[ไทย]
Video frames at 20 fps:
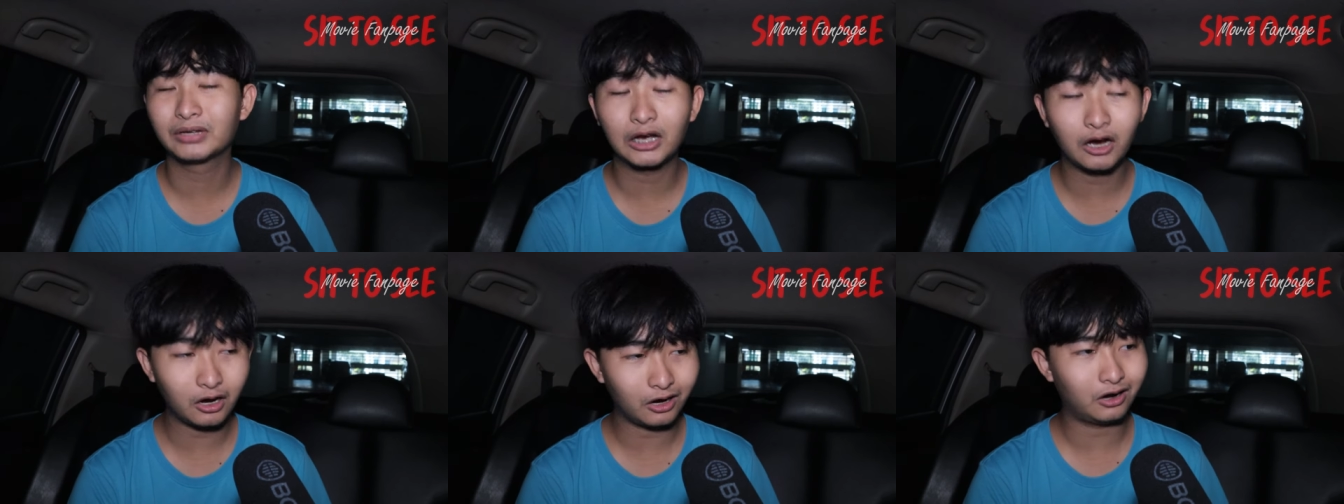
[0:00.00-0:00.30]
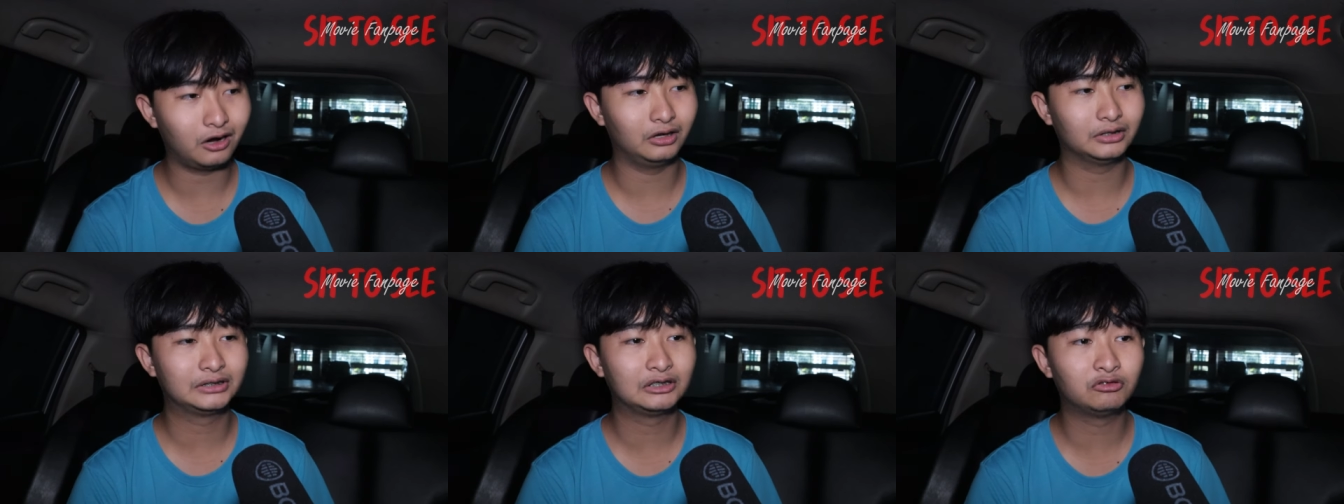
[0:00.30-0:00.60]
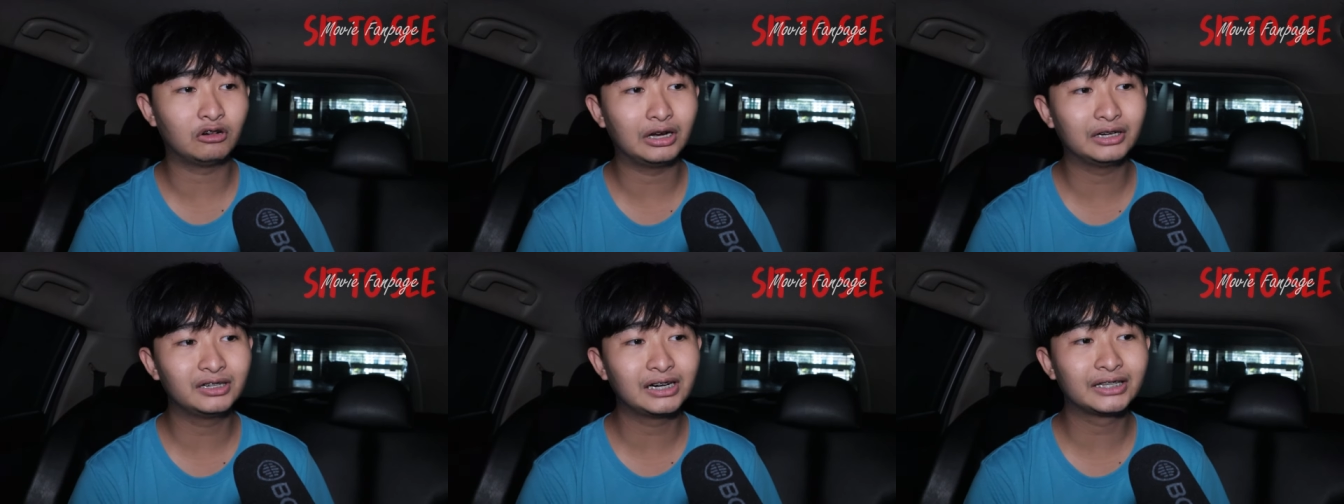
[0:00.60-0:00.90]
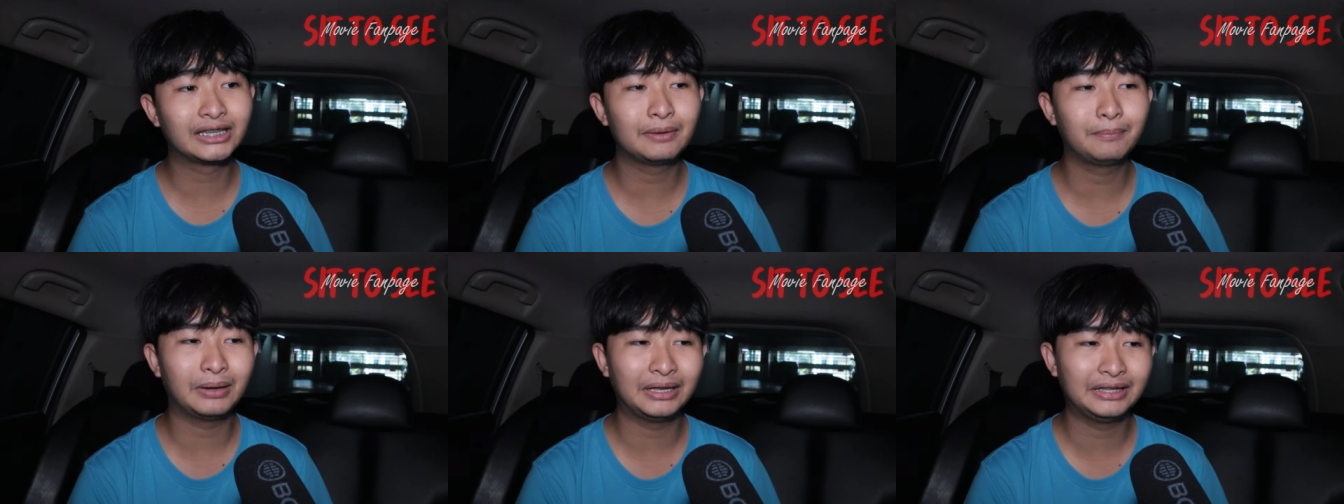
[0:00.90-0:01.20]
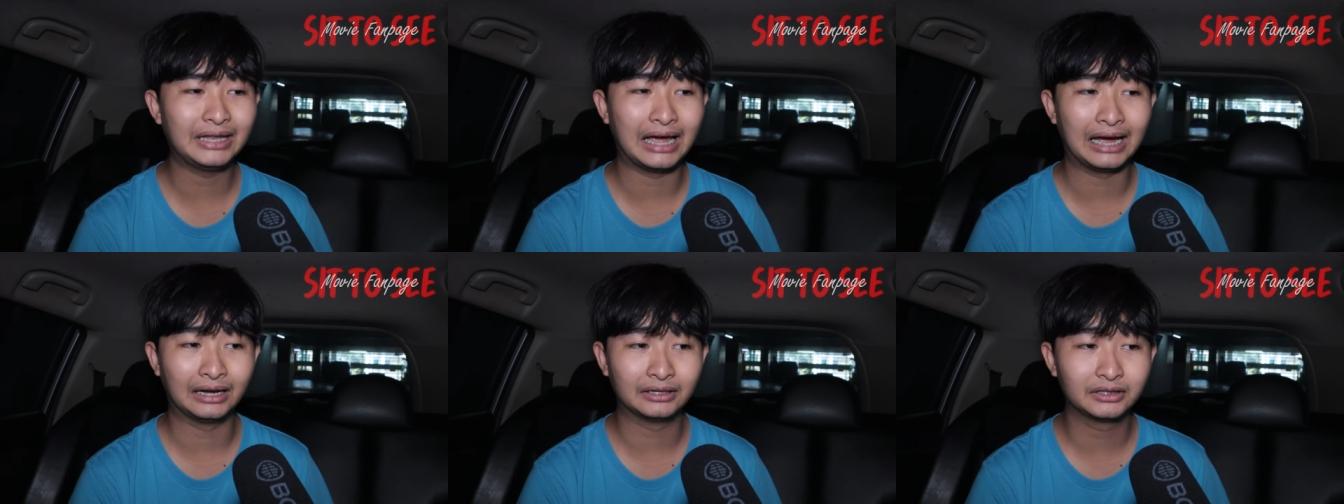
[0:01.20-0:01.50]
ก็ถือว่าเรื่องนี้เป็น
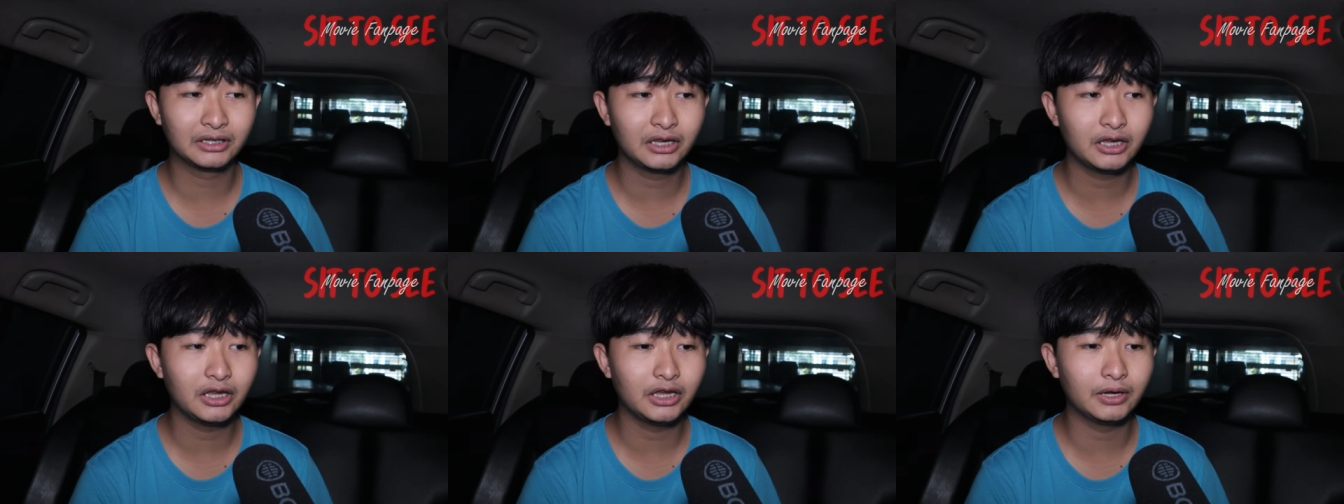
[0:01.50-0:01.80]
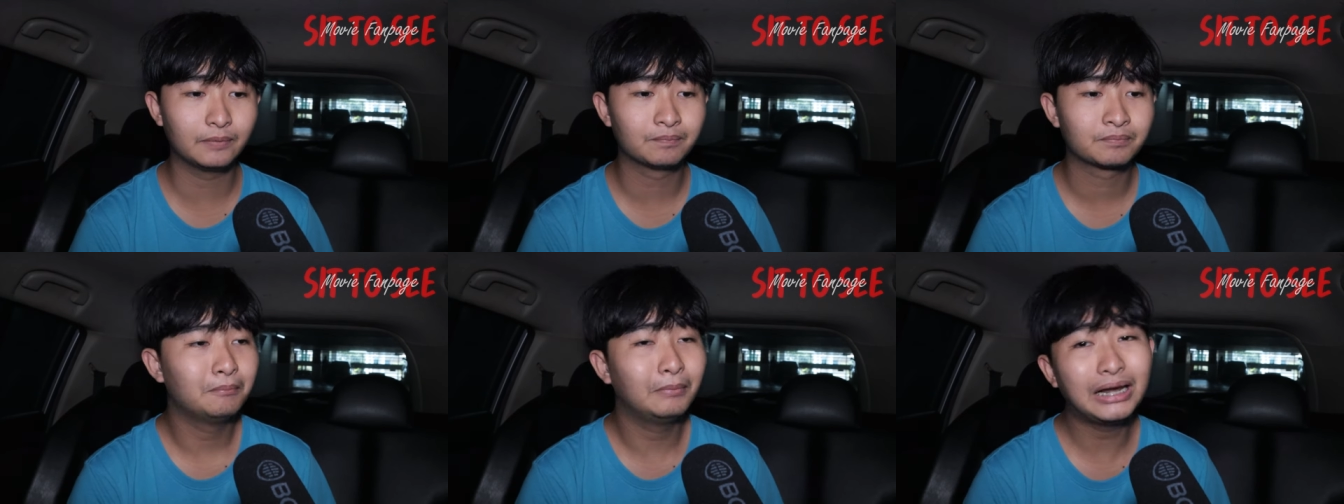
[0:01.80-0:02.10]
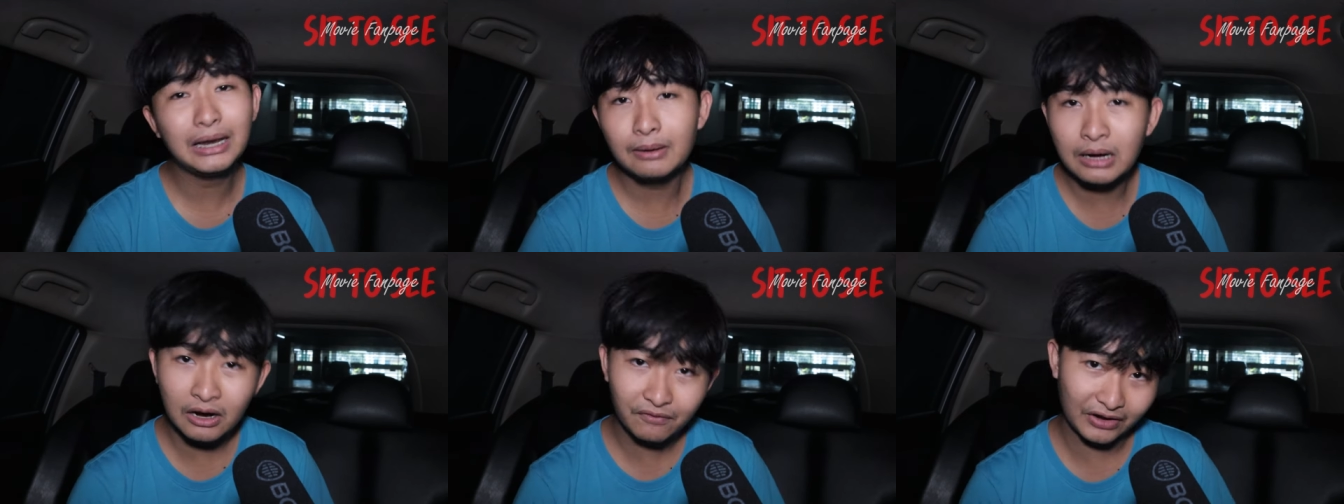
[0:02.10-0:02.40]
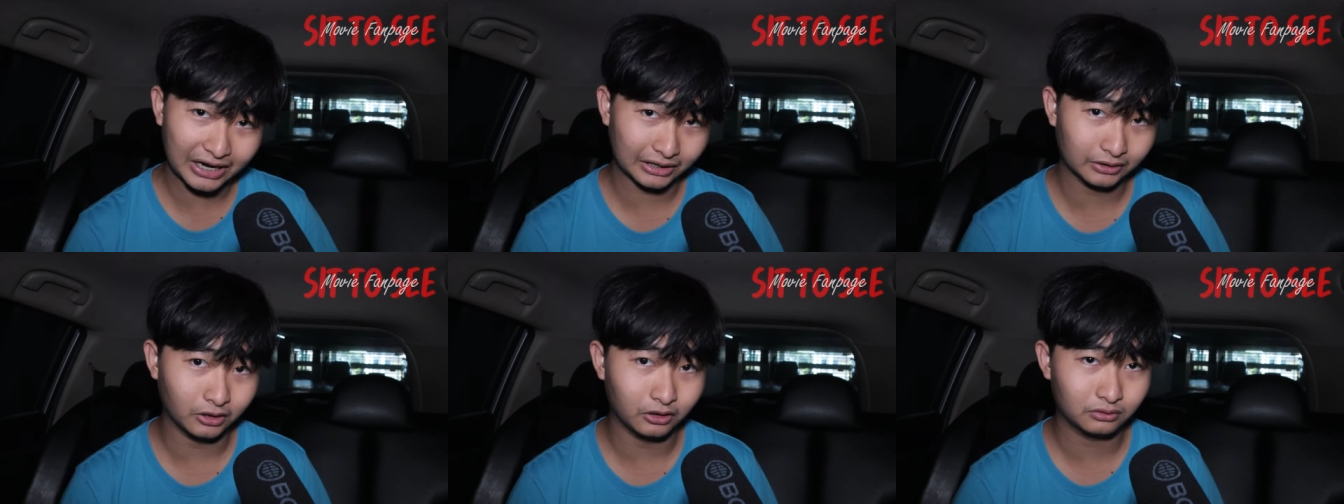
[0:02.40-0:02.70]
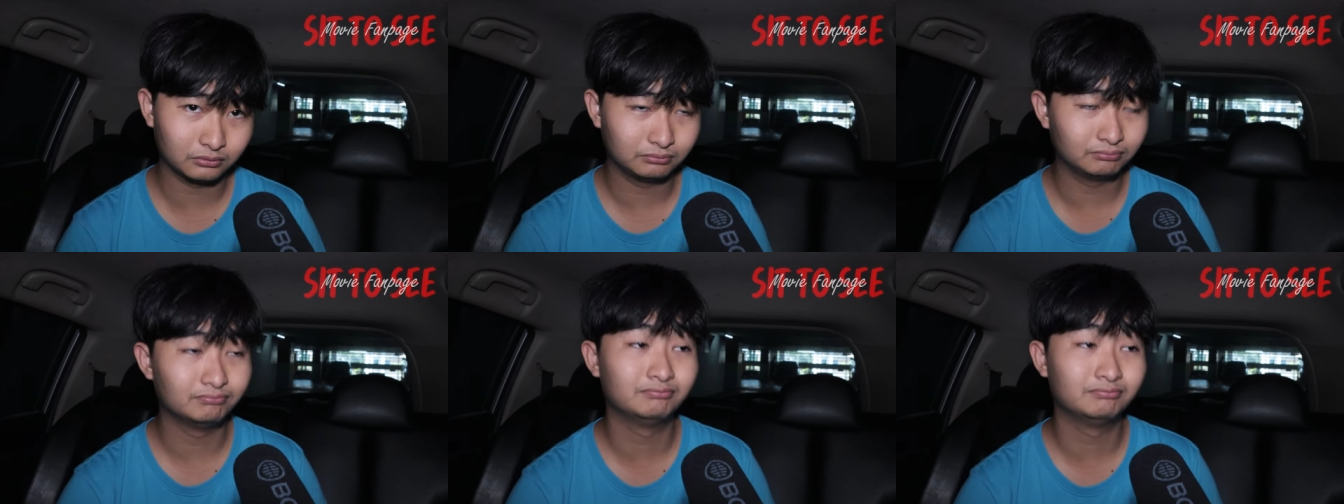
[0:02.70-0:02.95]
หนังที่ไม่ได้เพอร์เฟกหรอก